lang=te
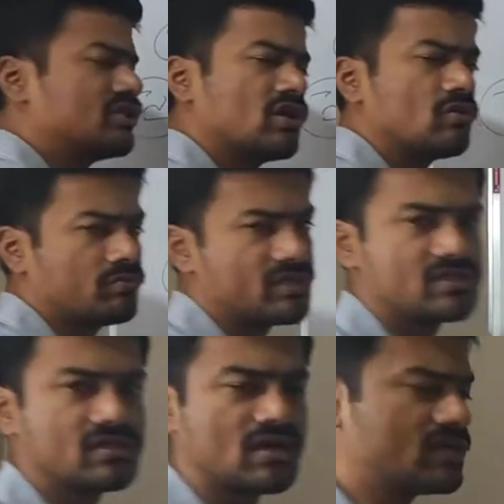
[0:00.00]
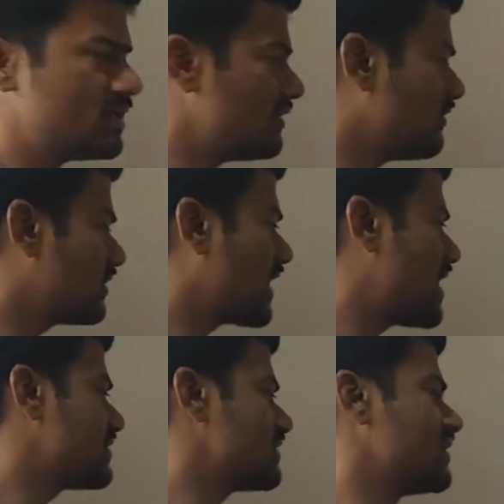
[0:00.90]
శిక్షలు మీన్స్ ఈ వీళ్ళు
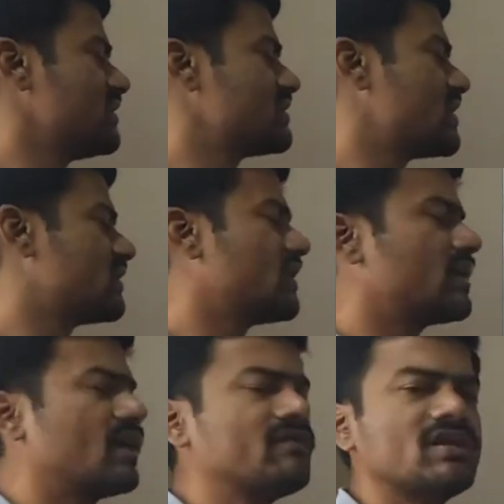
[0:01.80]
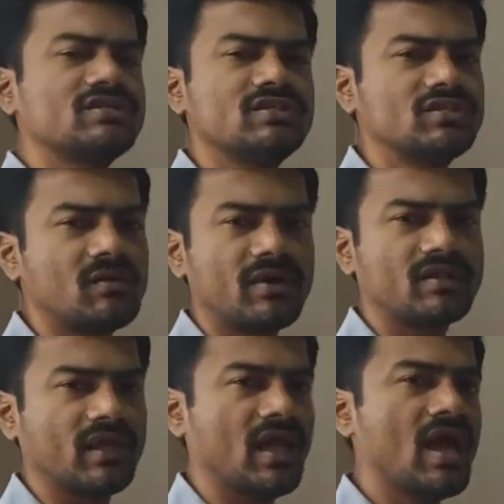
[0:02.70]
తయారు చేసిన లిస్ట్ ఆధారంగానే వాళ్ళకి శిక్షలు
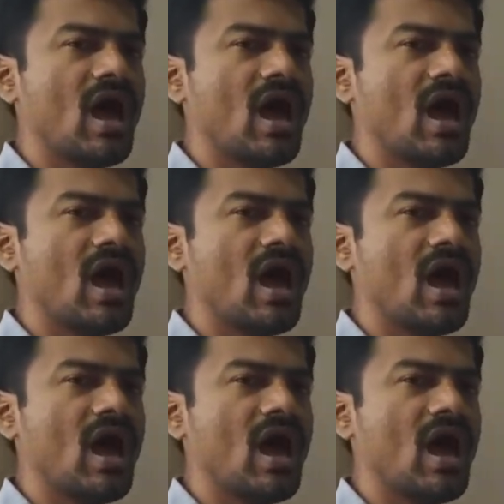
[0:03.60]
పడతాయి